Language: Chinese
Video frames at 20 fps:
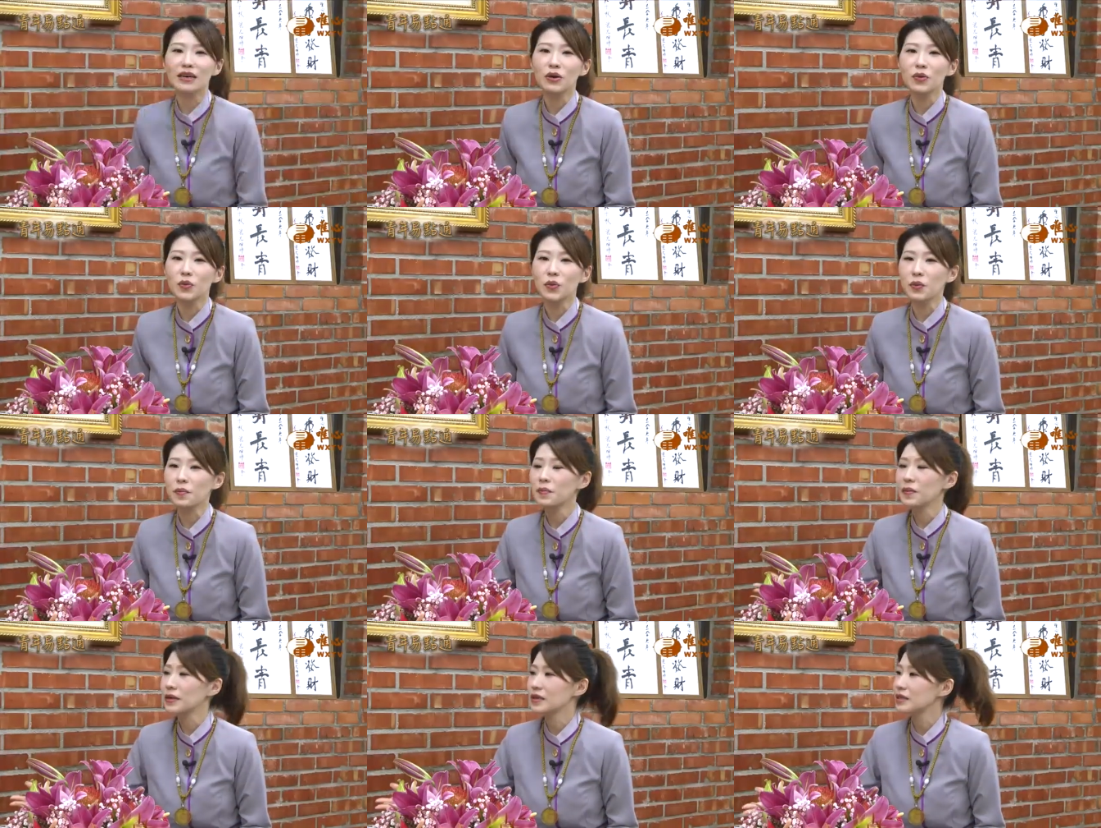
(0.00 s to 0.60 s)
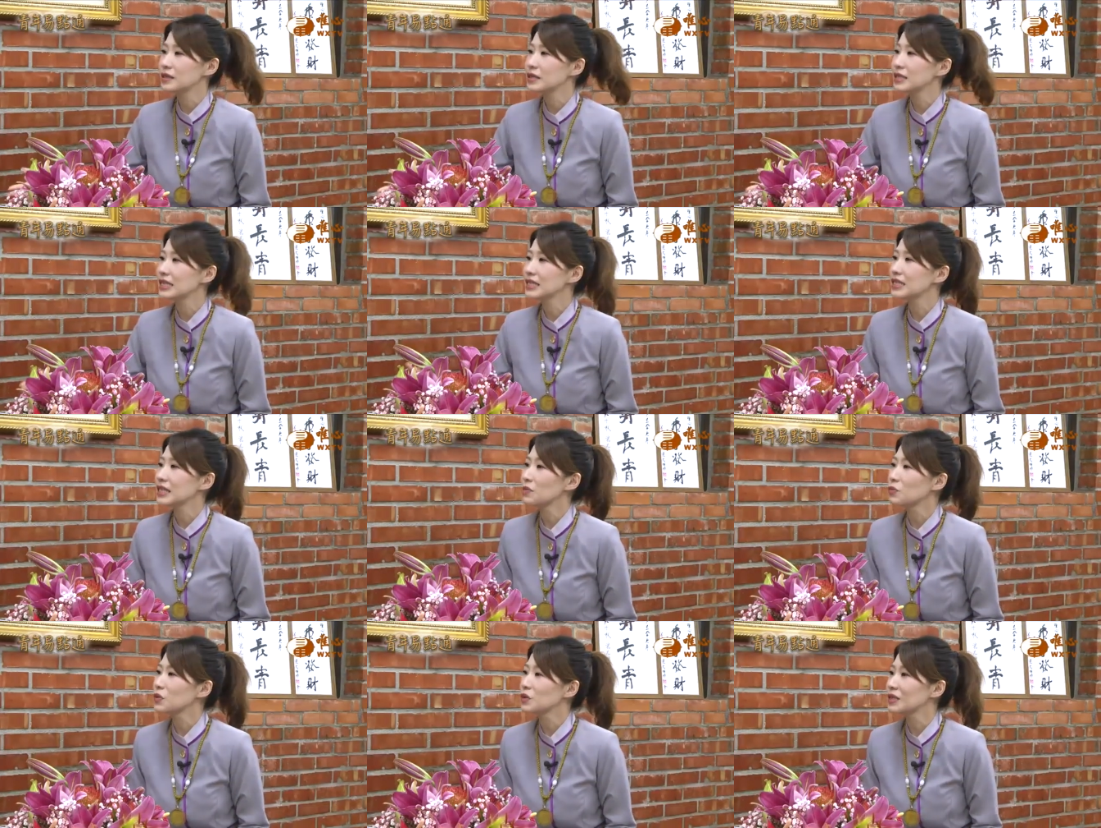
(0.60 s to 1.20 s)
的原本
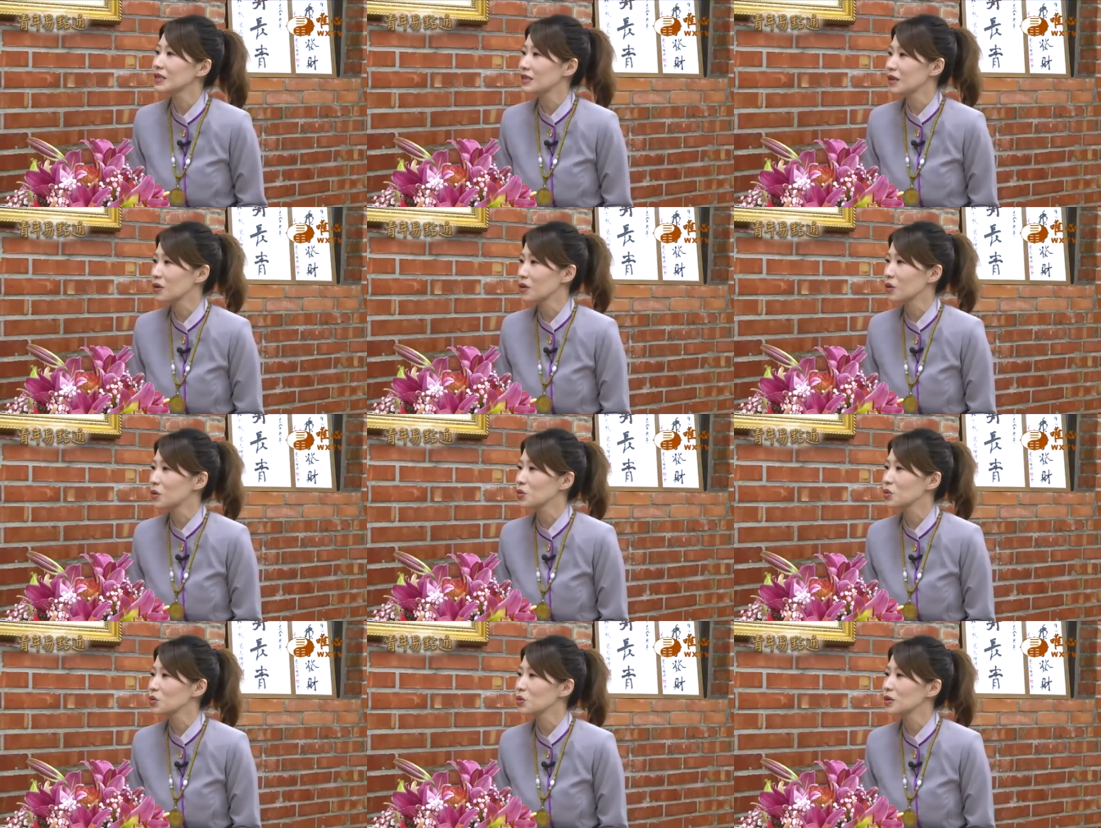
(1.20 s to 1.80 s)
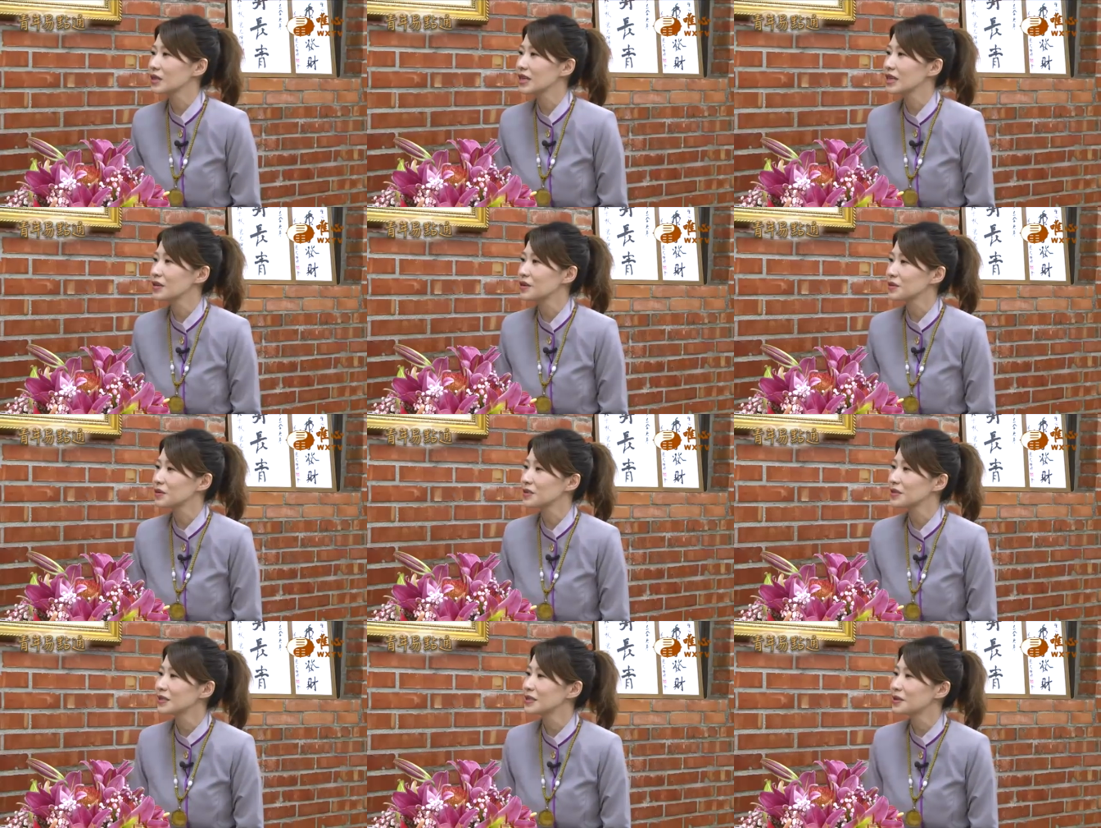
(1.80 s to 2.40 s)
现在目前的工作内
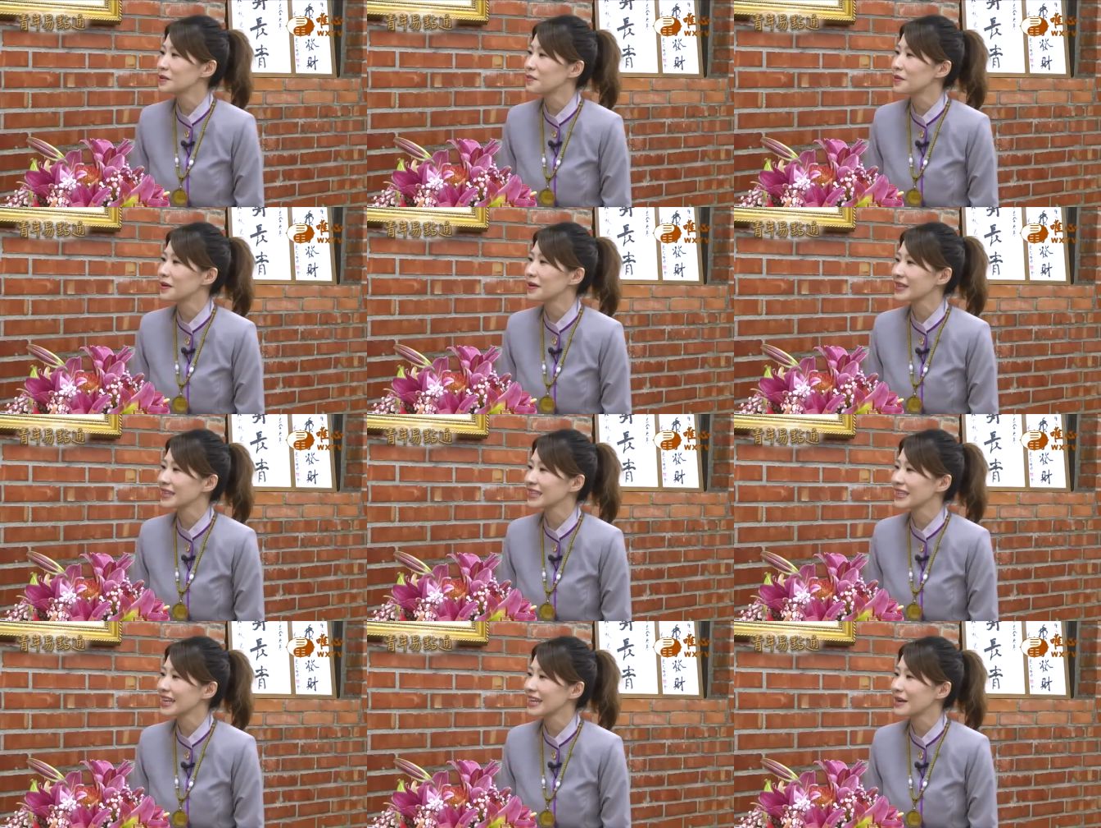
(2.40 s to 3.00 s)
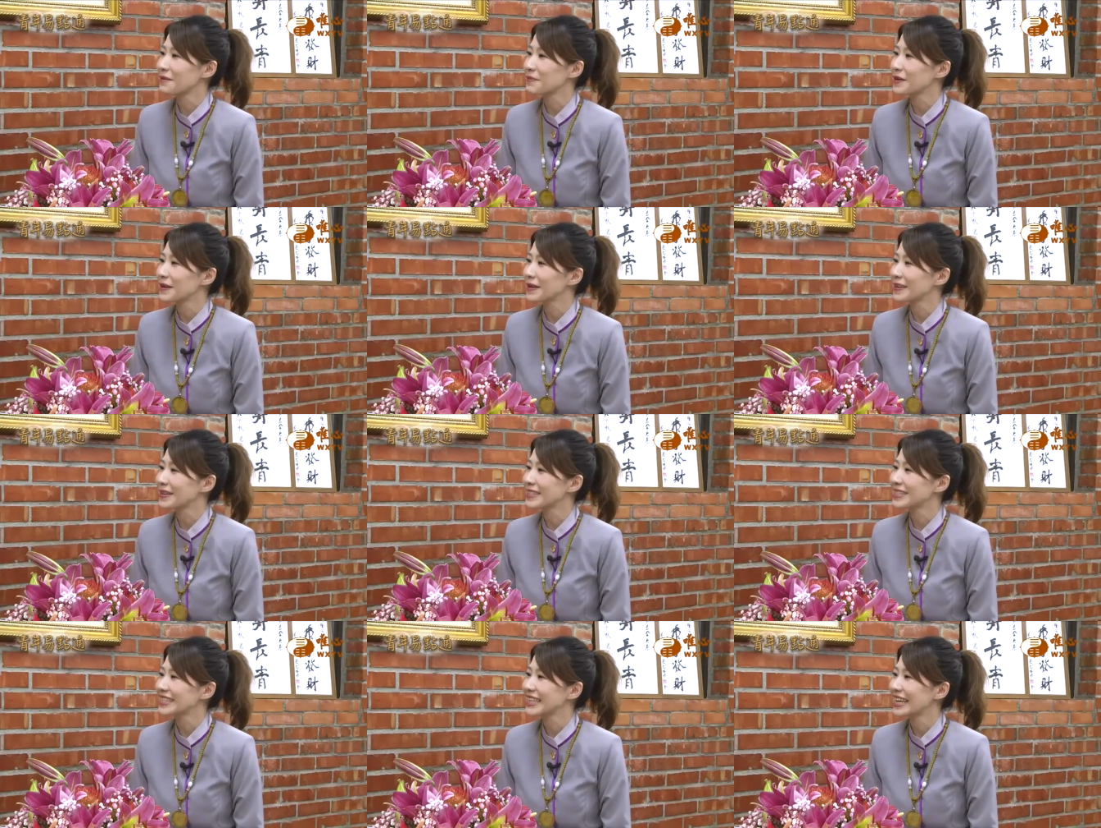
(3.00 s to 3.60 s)
容是什么？跟大家报
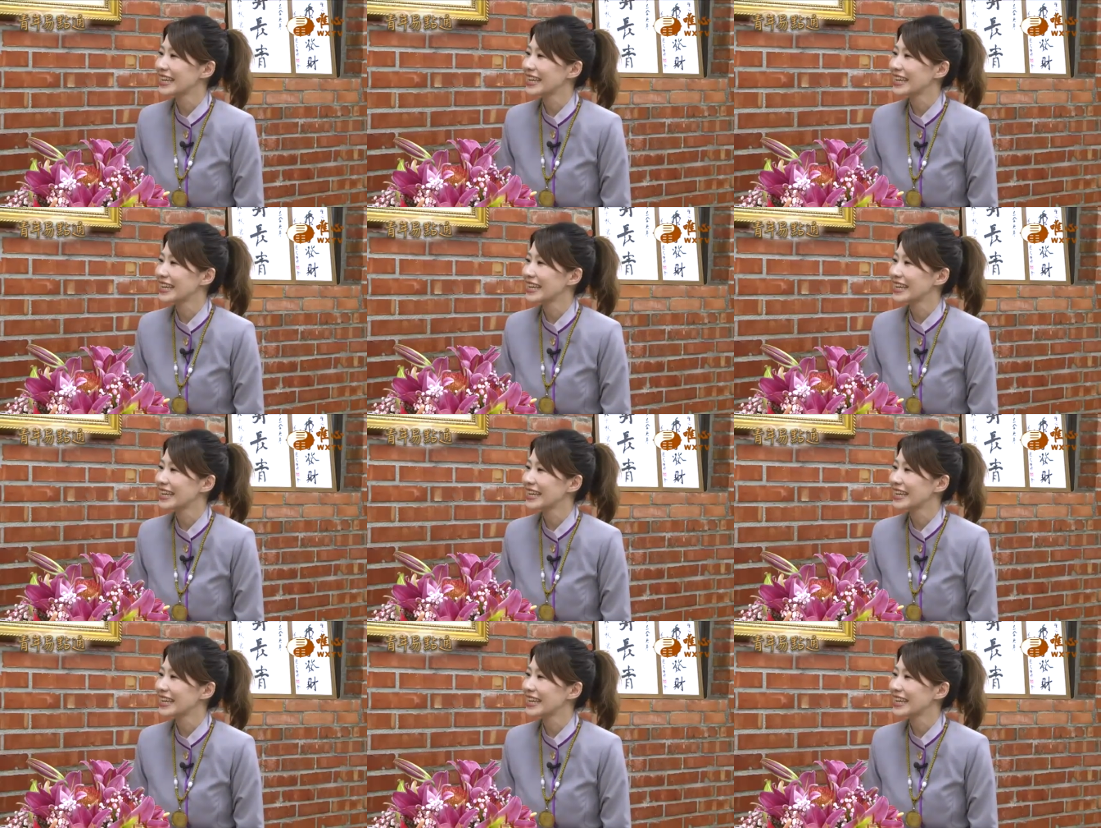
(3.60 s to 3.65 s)
告一